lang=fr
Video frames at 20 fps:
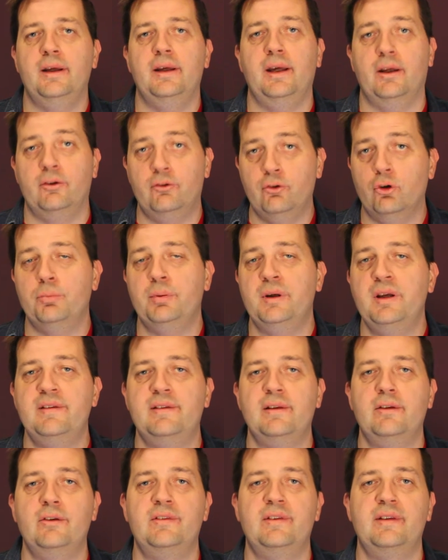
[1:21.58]
et à deux
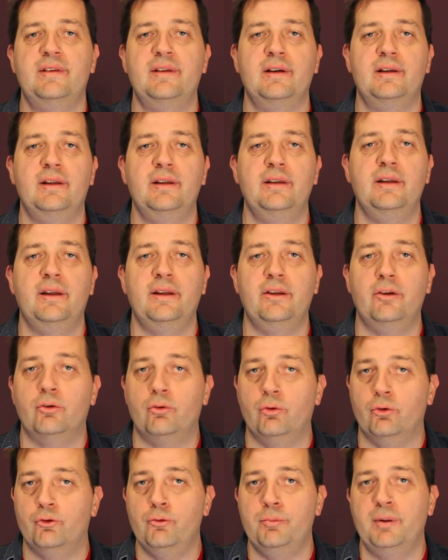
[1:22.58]
reprises, elle ne s'est inclinée
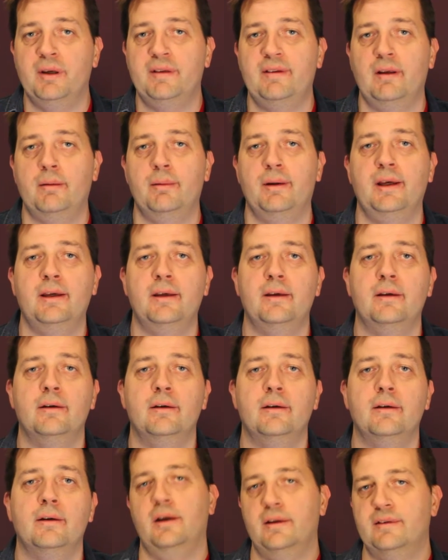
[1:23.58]
d'ailleurs qu'au Super tabrek
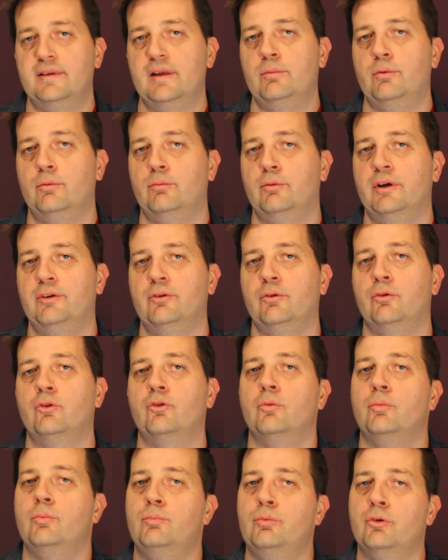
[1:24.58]
Un très bon mois
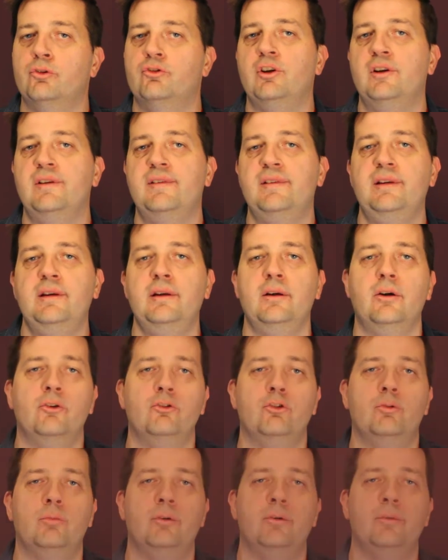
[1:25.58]
donc pour Chelsea en
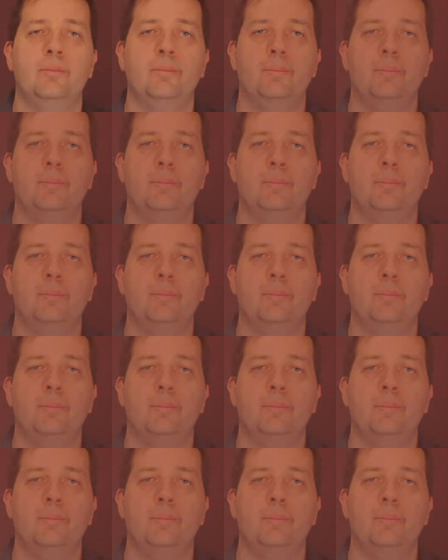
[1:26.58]
double.